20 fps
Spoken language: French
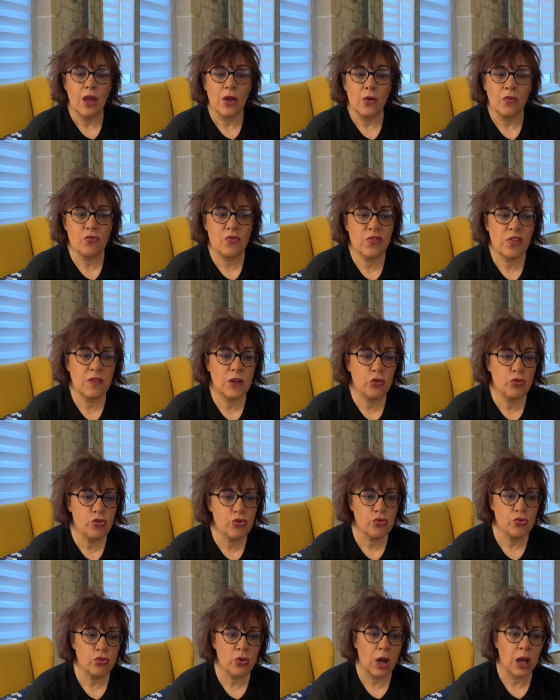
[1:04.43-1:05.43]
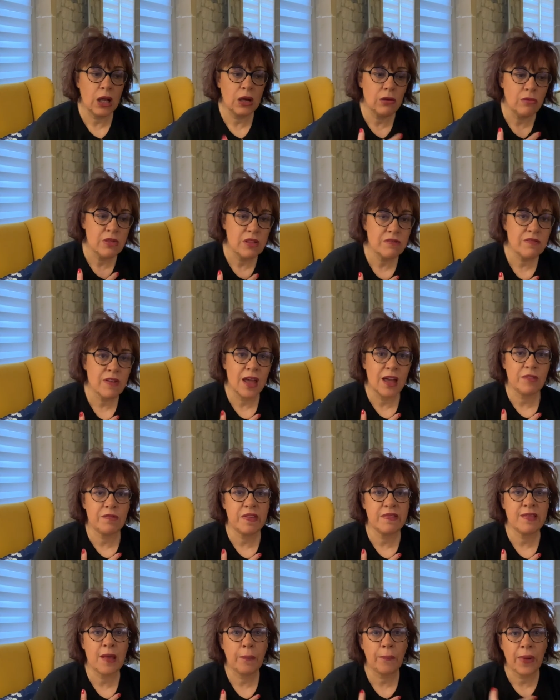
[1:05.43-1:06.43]
Vous savez toujours, hein, l'univers fait
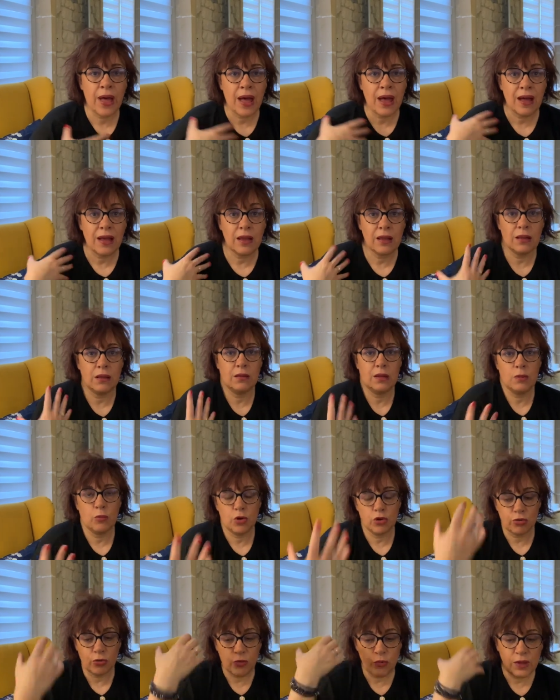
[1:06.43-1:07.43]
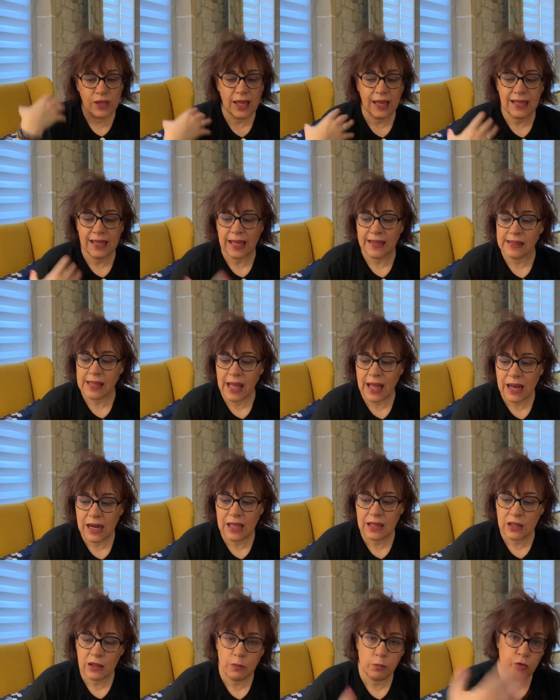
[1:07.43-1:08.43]
sa part. Et moi, je ne suis qu'un
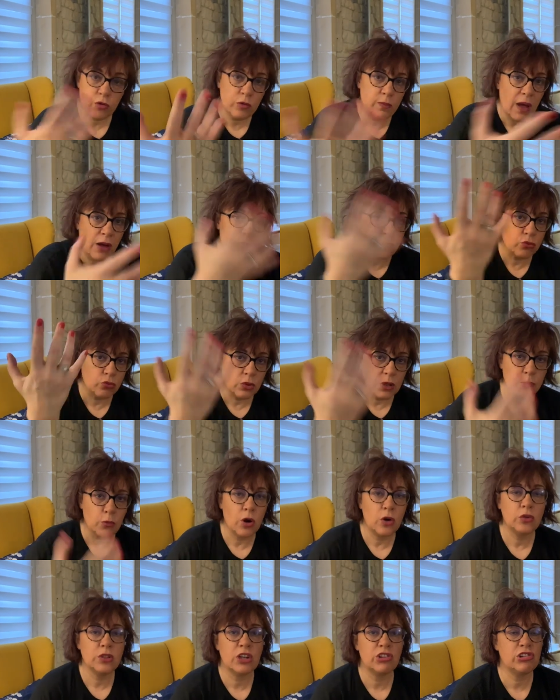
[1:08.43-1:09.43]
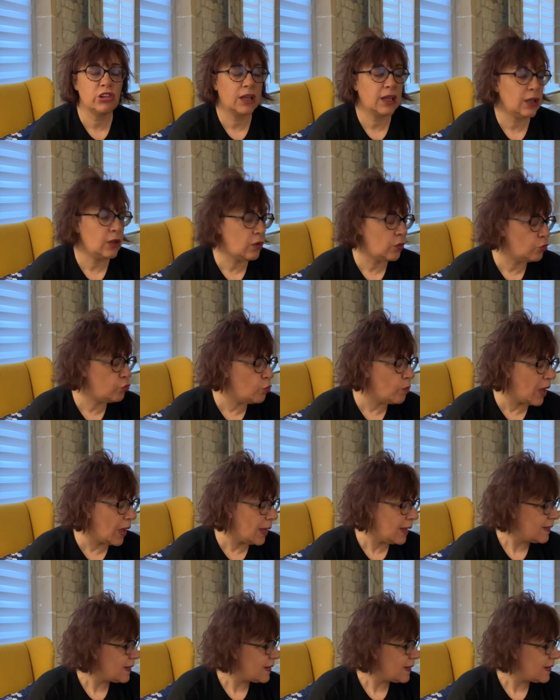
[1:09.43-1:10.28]
canal. Et puis, bah, vous et moi, on a chacun en humain